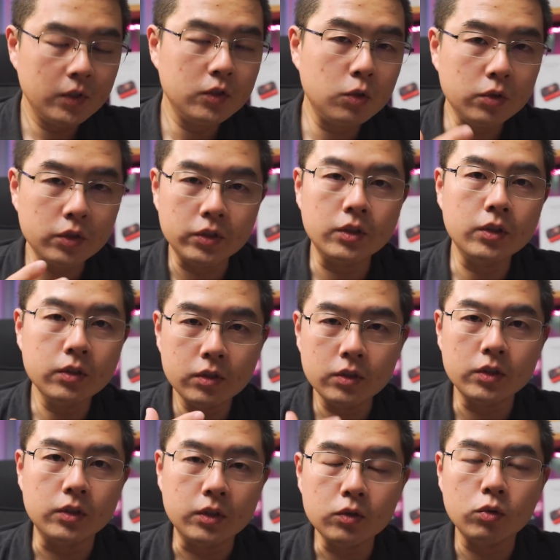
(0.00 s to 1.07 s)
就是已经
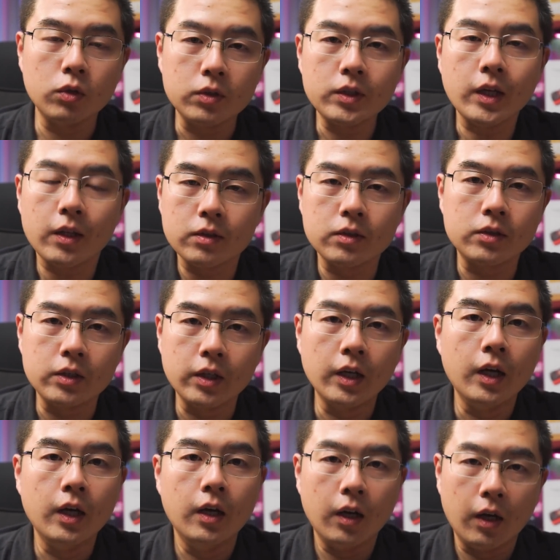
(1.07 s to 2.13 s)
存在的这些
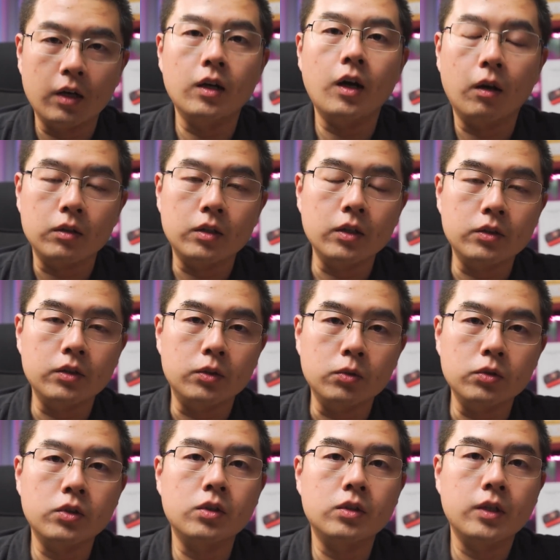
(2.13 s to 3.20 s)
很好的特性，
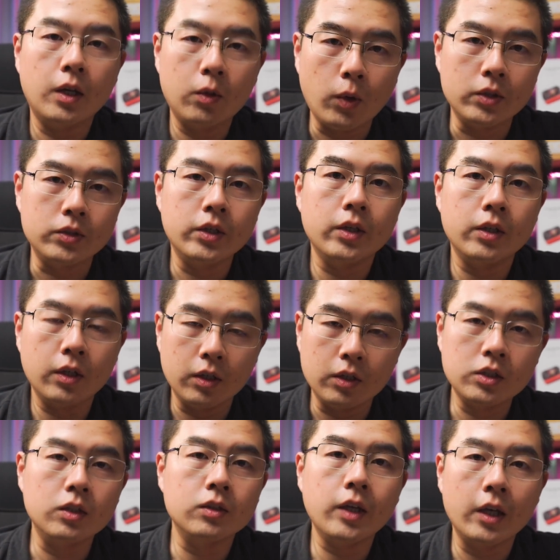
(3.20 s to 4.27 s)
尤其是在软件
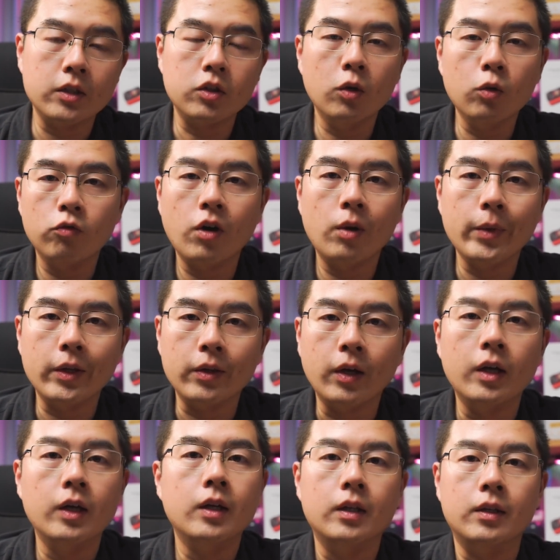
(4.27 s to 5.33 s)
和生态交互方面的。